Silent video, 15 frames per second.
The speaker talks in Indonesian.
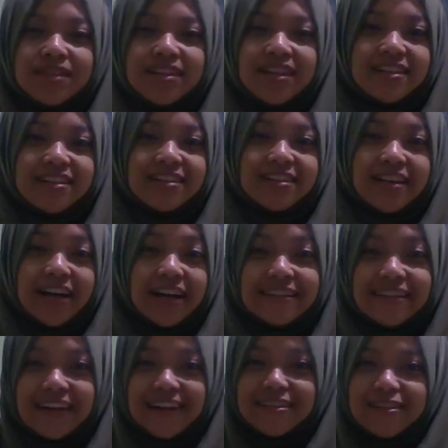dan ke
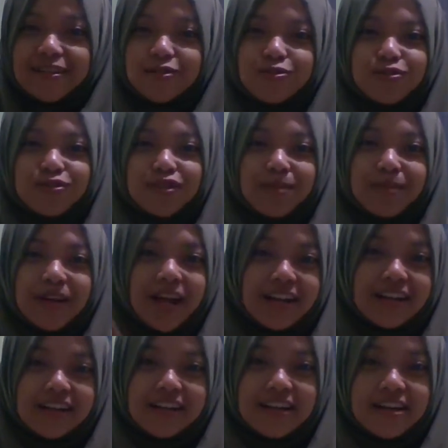atas itu sudah pernah
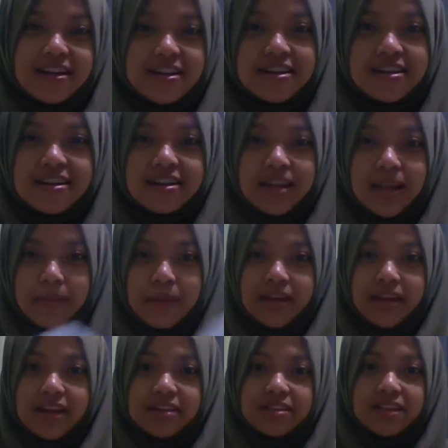dengar
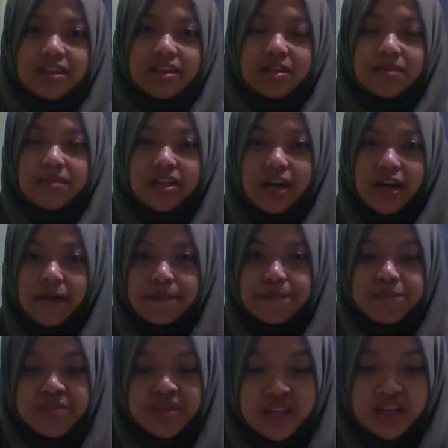namanya sandi kimia.
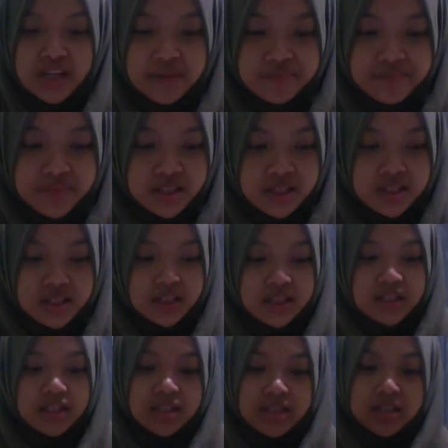Ya,
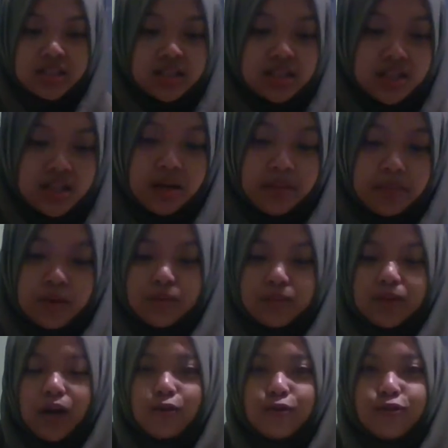yang belum
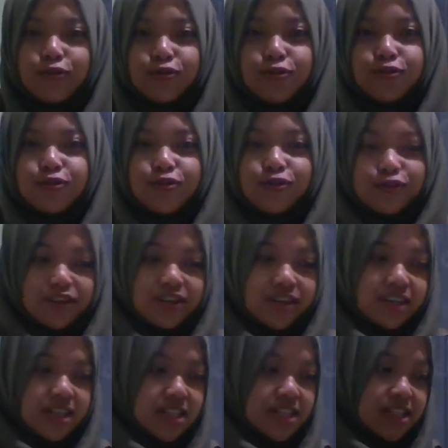tahu
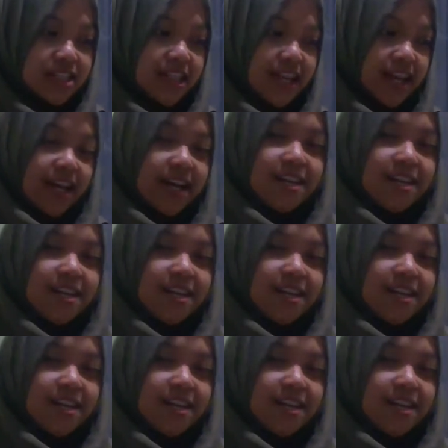e, saya